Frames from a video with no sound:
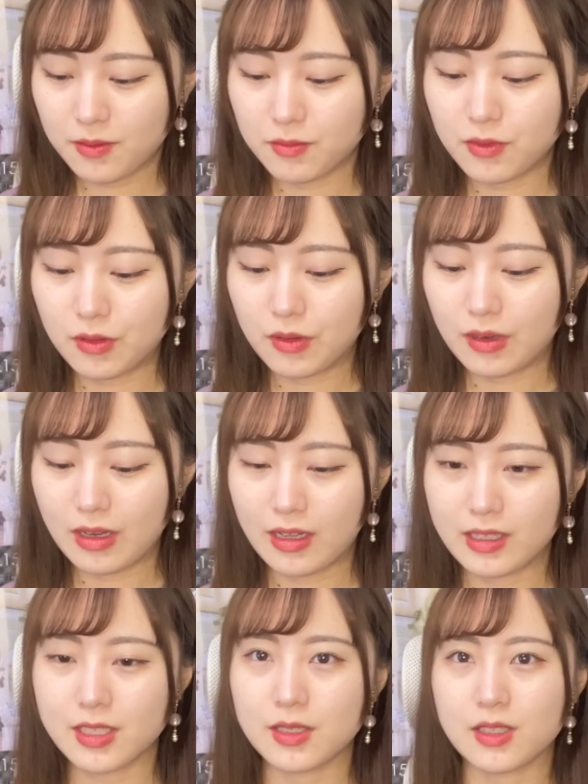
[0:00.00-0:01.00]
もう、
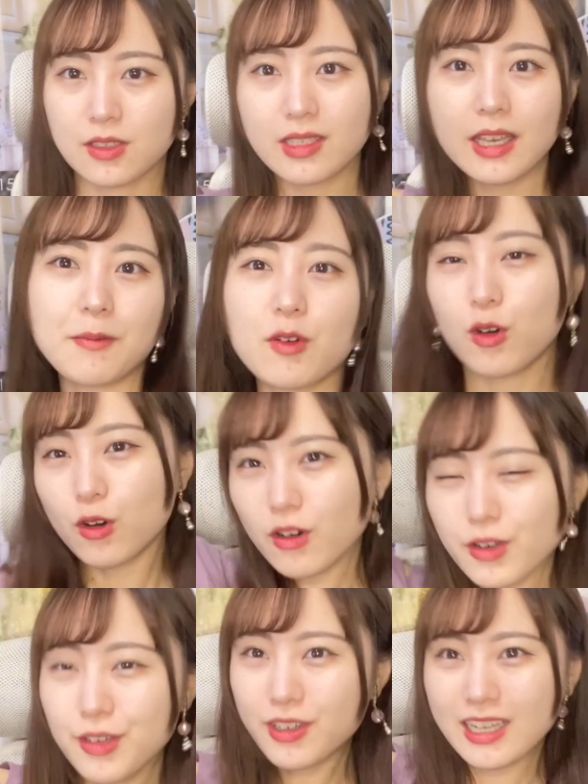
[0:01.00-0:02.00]
私すっげえもう
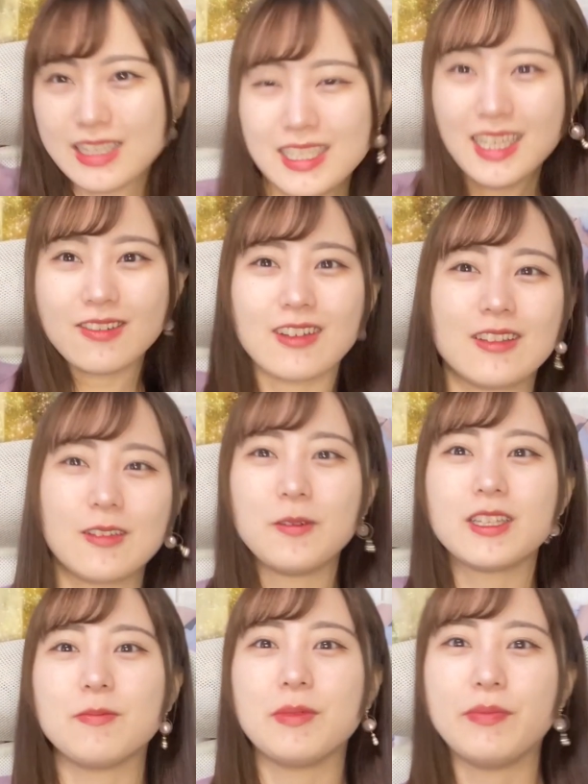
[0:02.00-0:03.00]
こういう感じなのかと
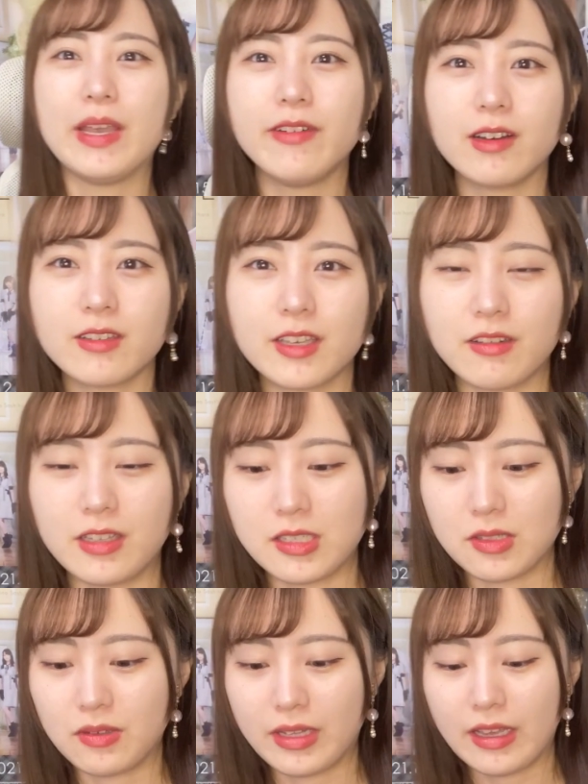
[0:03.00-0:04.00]
思って、もう迷惑客で
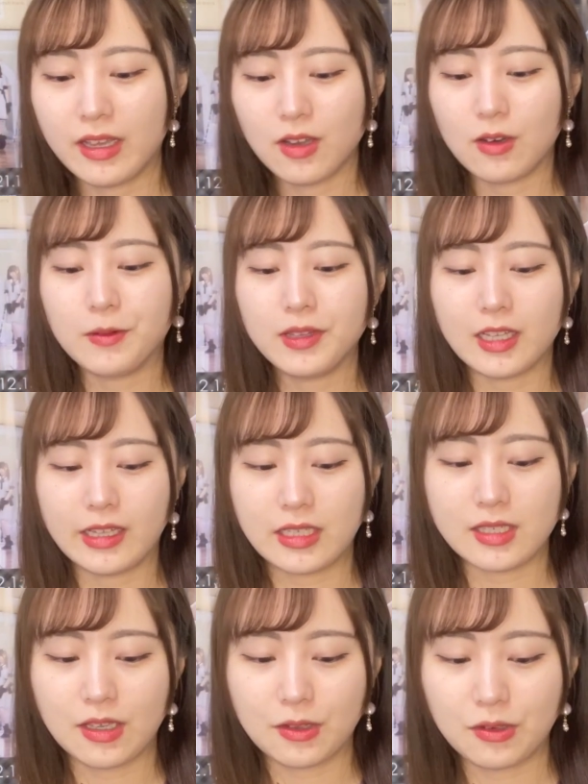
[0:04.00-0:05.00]
すよね。思ったんで
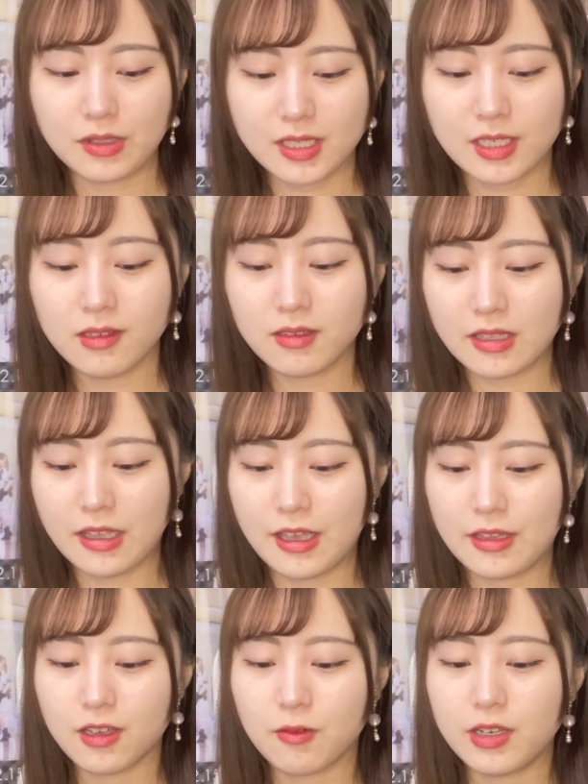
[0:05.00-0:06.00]
すけど、違く
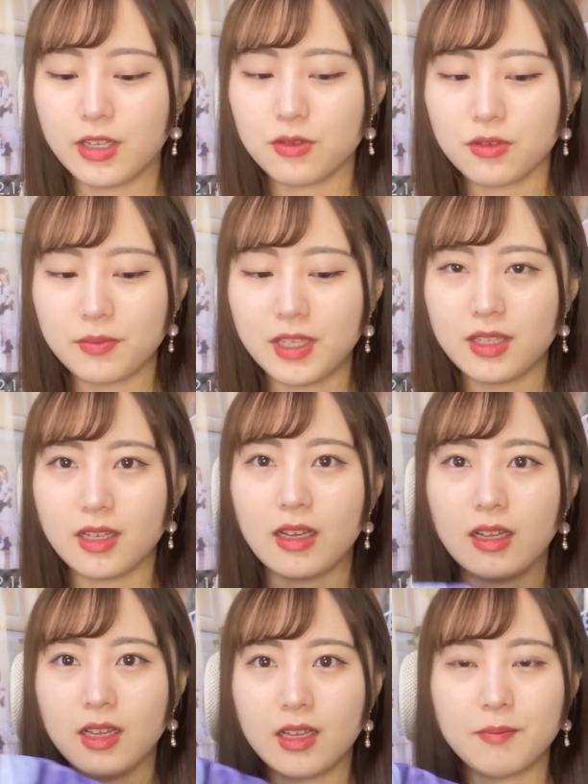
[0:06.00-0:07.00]
て、なんか割とみん
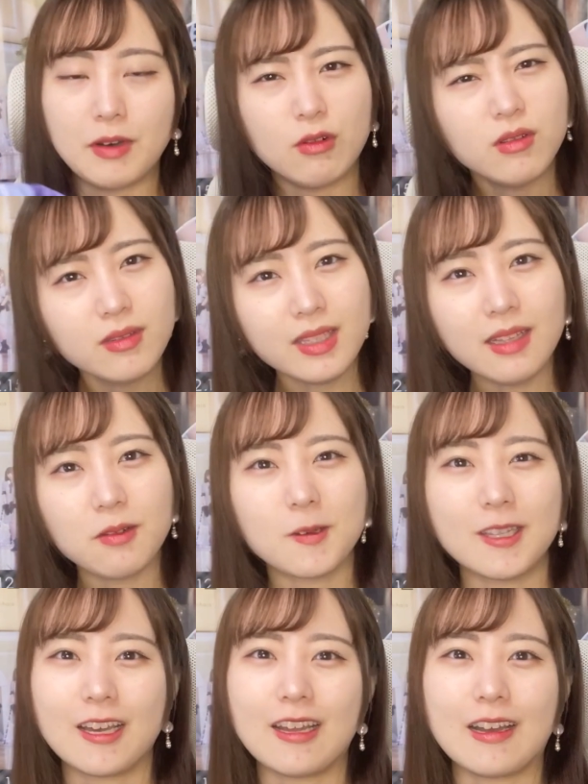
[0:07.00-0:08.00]
な、女の
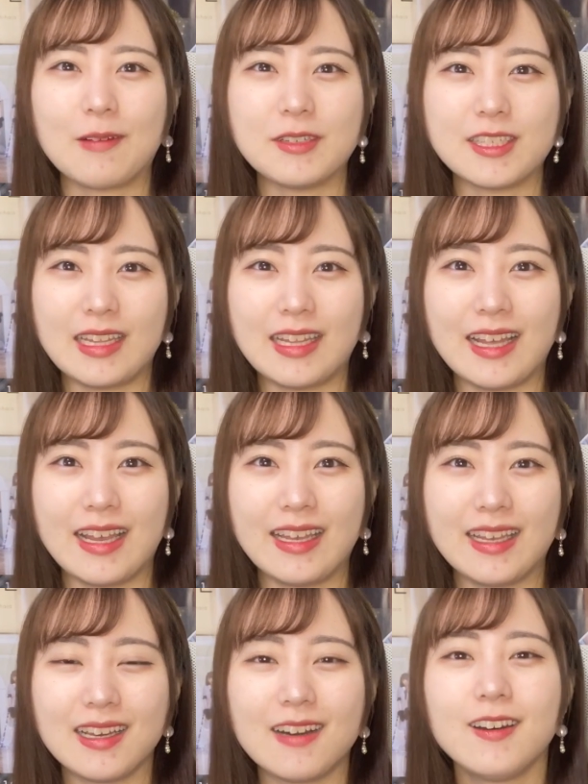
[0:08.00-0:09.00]
子だからかもしれな
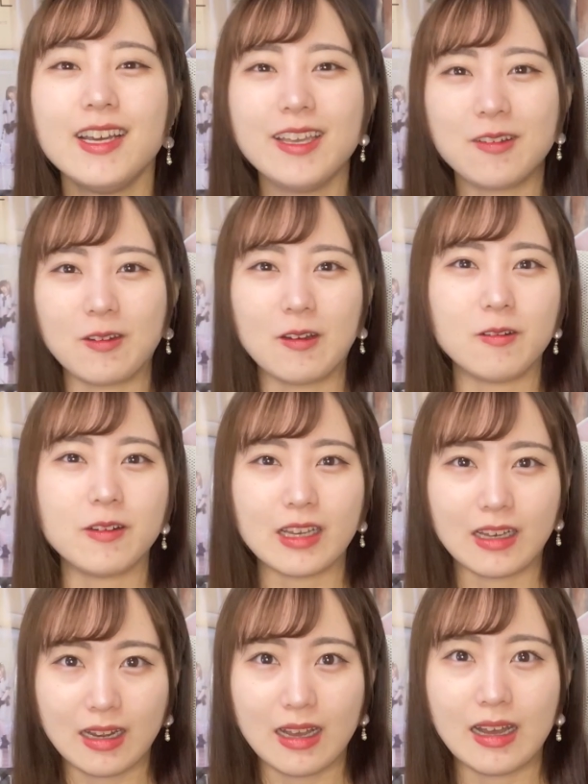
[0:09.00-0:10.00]
い。可愛い子が多い
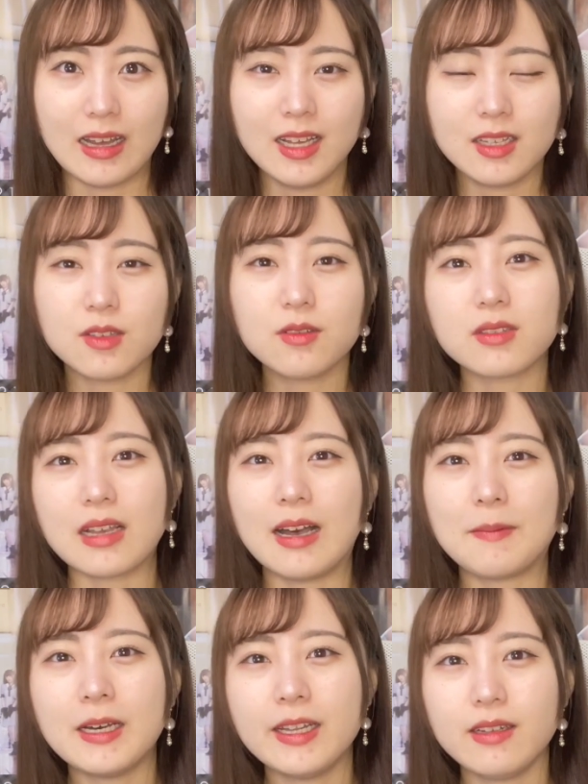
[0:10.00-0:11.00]
から、それこそ
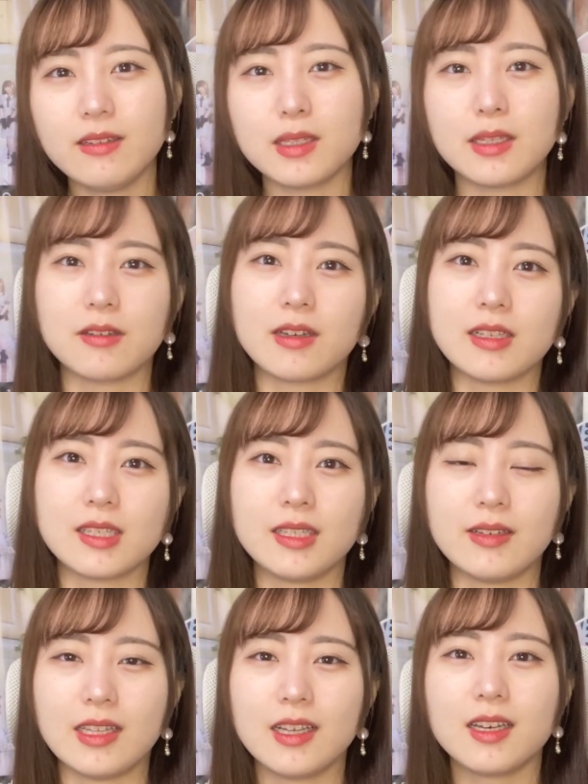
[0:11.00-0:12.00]
暴れるっていう感じ
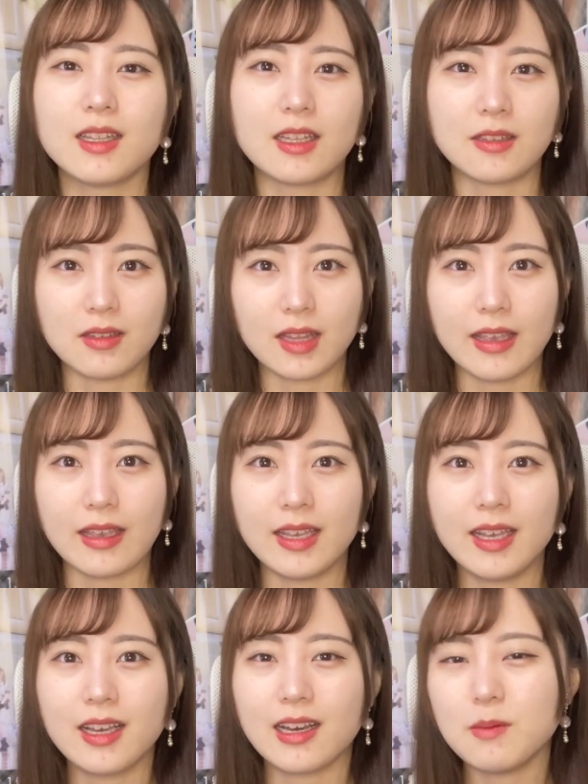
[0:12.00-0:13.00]
ではなかったので、
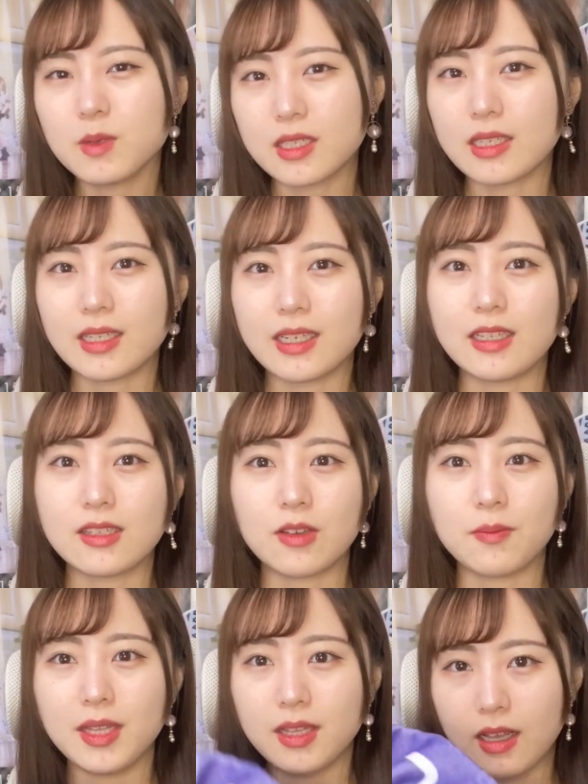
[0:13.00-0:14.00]
かもしれないんですけ
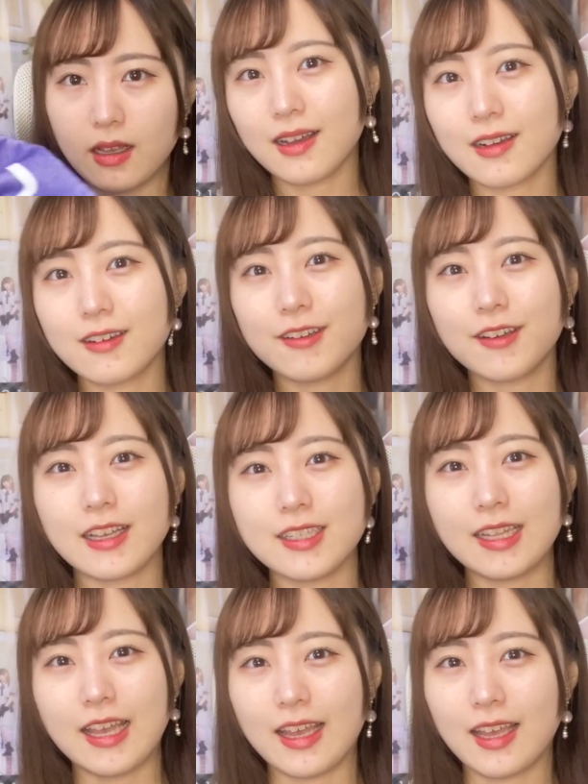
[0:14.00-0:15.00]
ど、みんな、こういう感
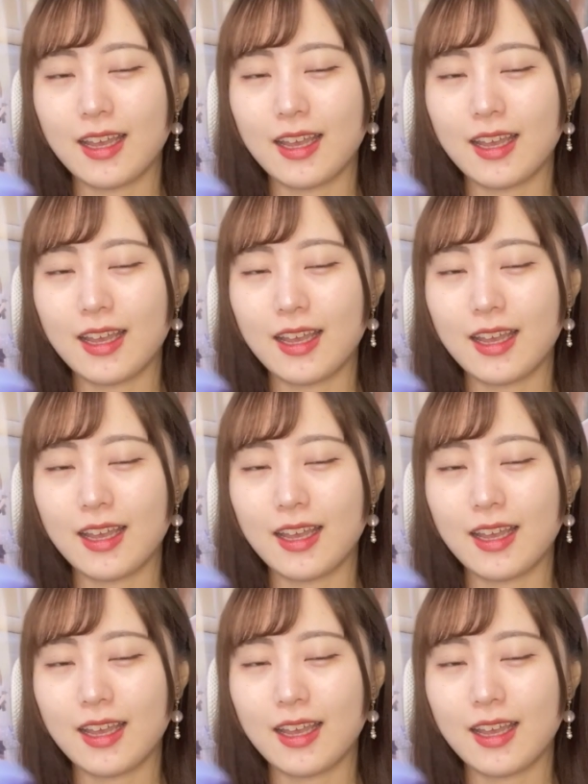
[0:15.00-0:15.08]
じで、